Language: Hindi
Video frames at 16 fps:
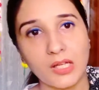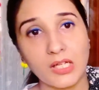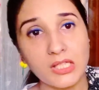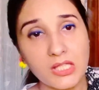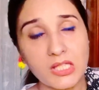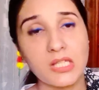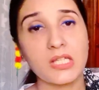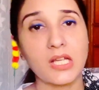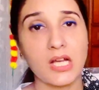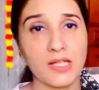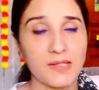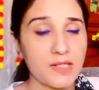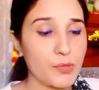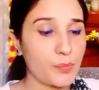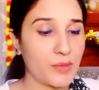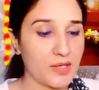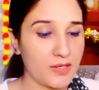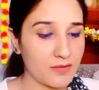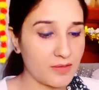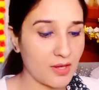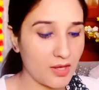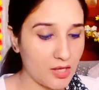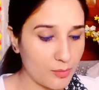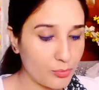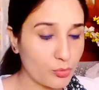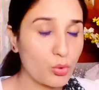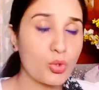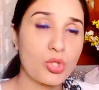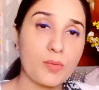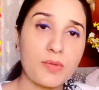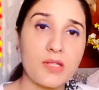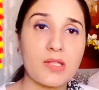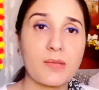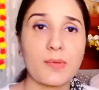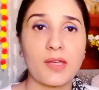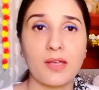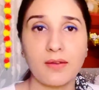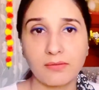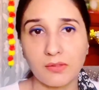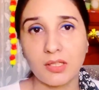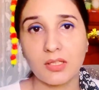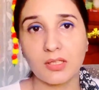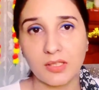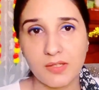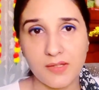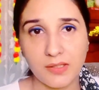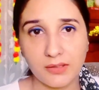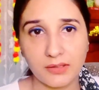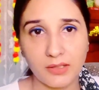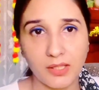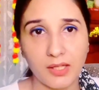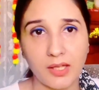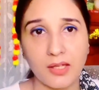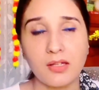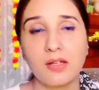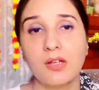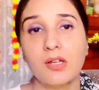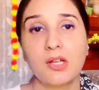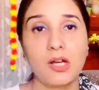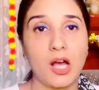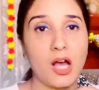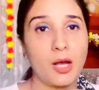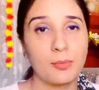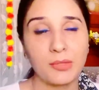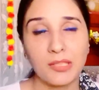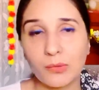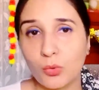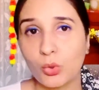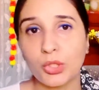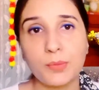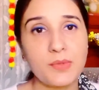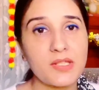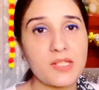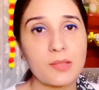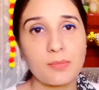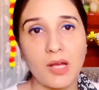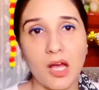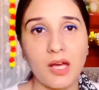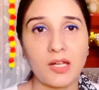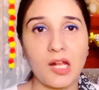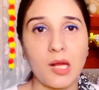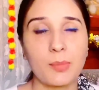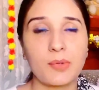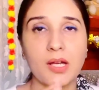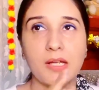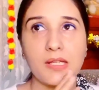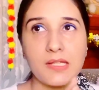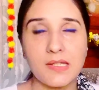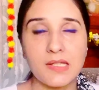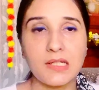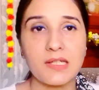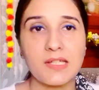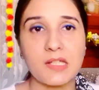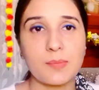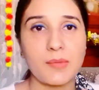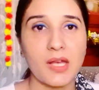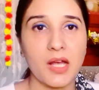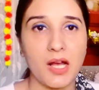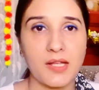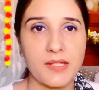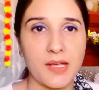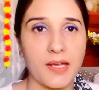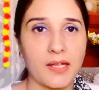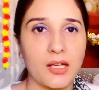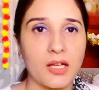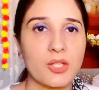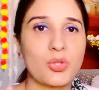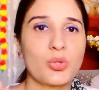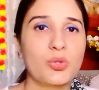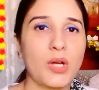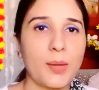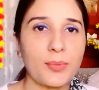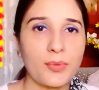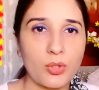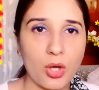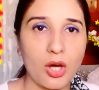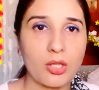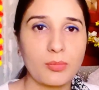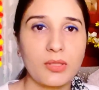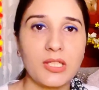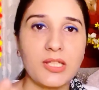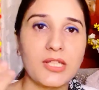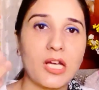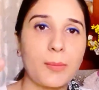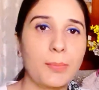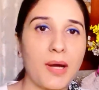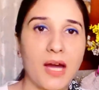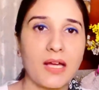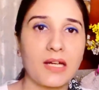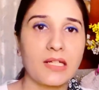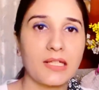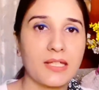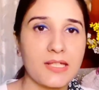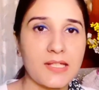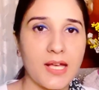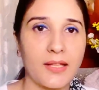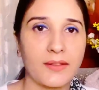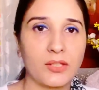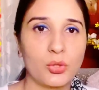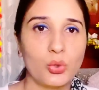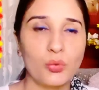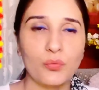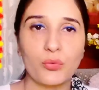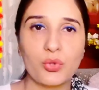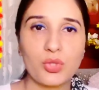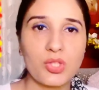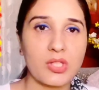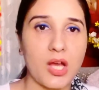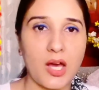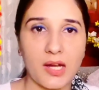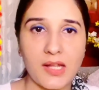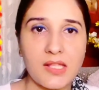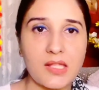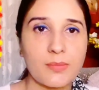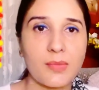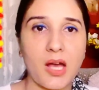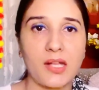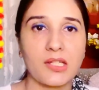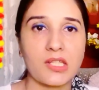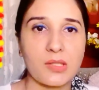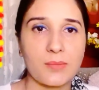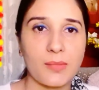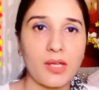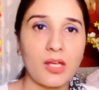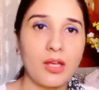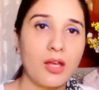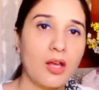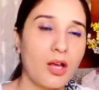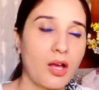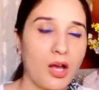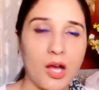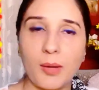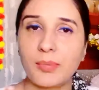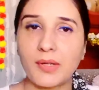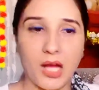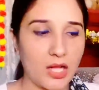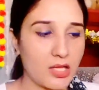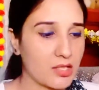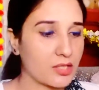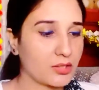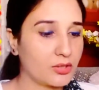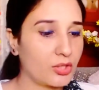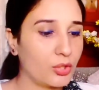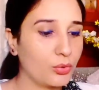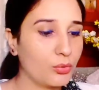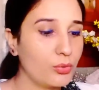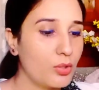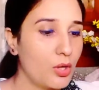अच्छी खासी स्पेस है आप कुछ भी इसके अंदर रख सकते हैं मतलब कोई भी सामान आपका इजीली इसमें आ जाएगा जो आप नॉर्मली आप बाहर लेके जाते हो वो सारा सामान इसमें आप डाल सकते हो